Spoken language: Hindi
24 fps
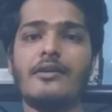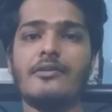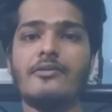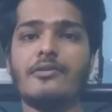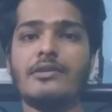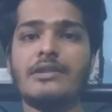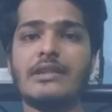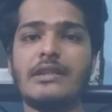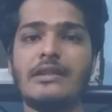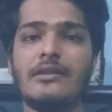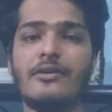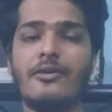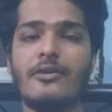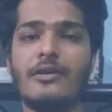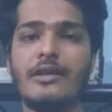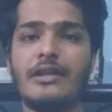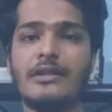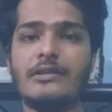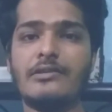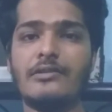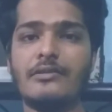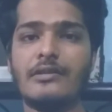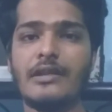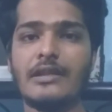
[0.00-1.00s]
तो
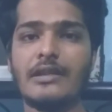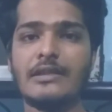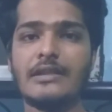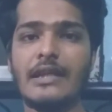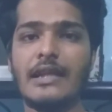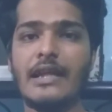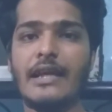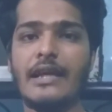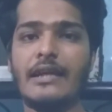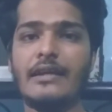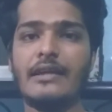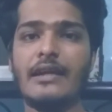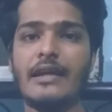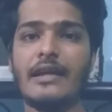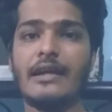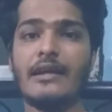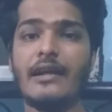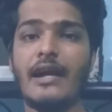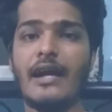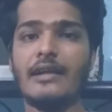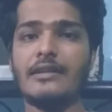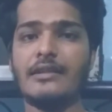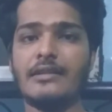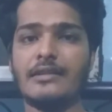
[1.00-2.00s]
सिरोही जो नस्ल है एक
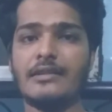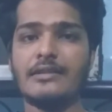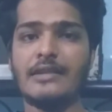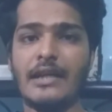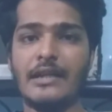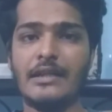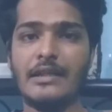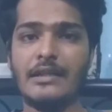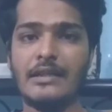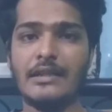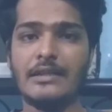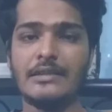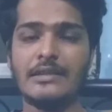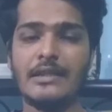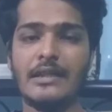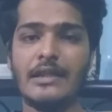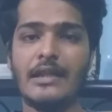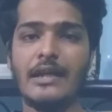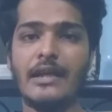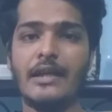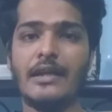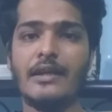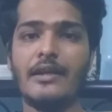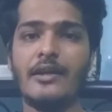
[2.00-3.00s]
राजस्थानी नस्ल
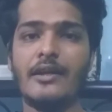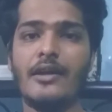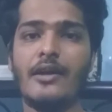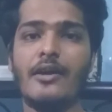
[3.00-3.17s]
है